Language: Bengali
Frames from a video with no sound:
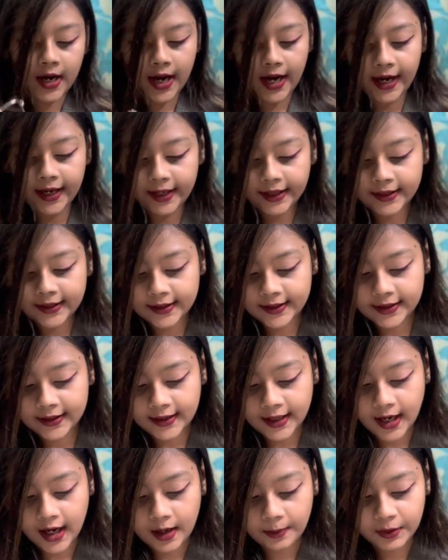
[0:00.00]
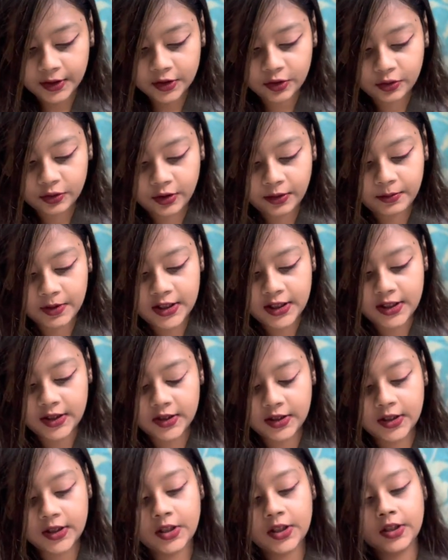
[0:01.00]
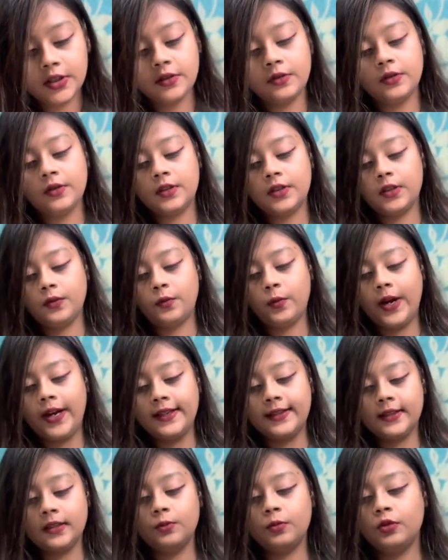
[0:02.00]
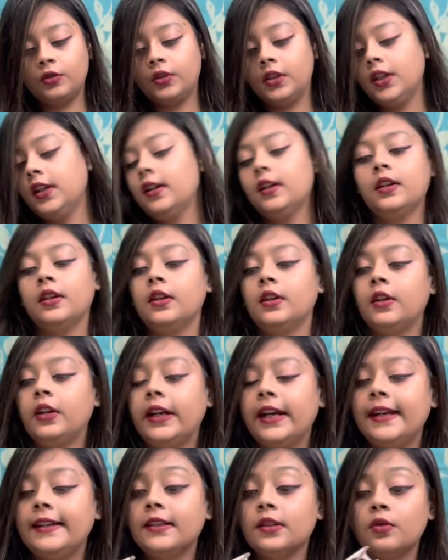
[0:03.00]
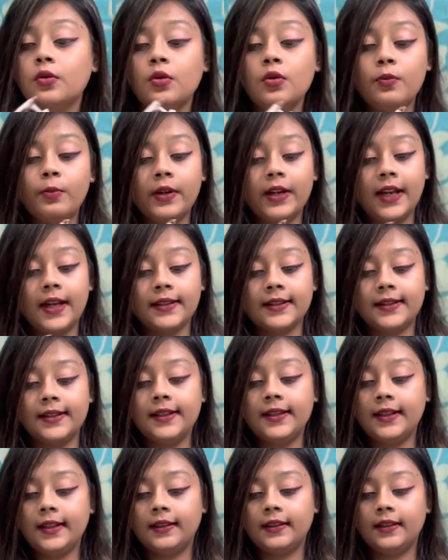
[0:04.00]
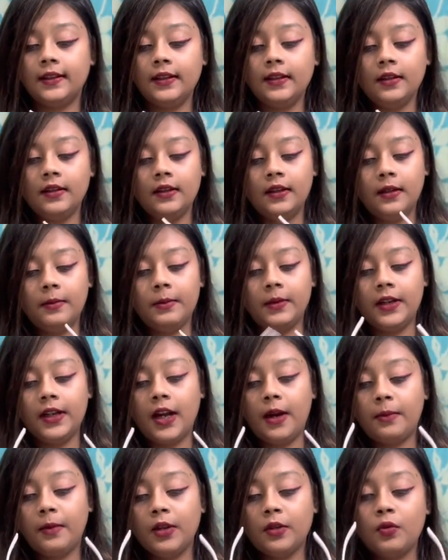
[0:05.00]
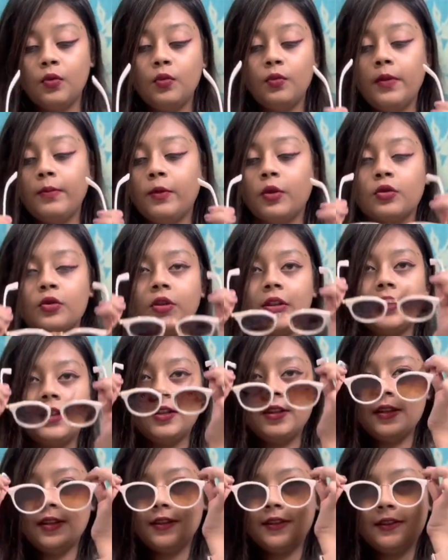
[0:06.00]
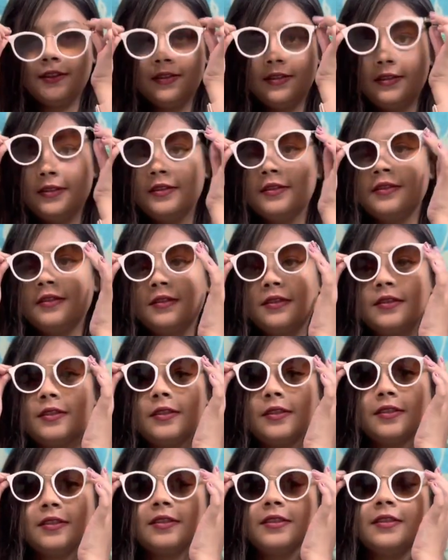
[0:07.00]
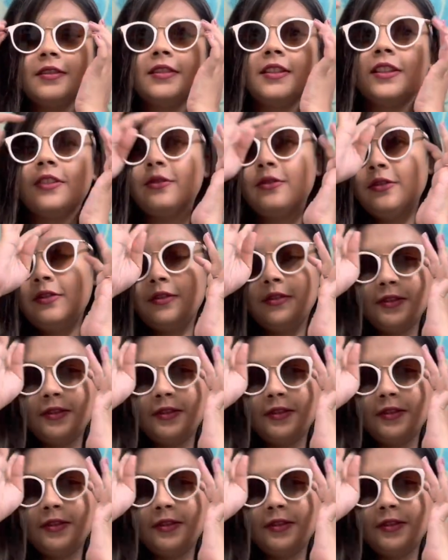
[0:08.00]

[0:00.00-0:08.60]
আরেকটা যেটা আমার জন্য আমি নিয়েছি সেটা হচ্ছে হোয়াইটের মধ্যে এটাও খুব ক্লাসি দেখতে মানে আমার খুবই পছন্দের দেখুন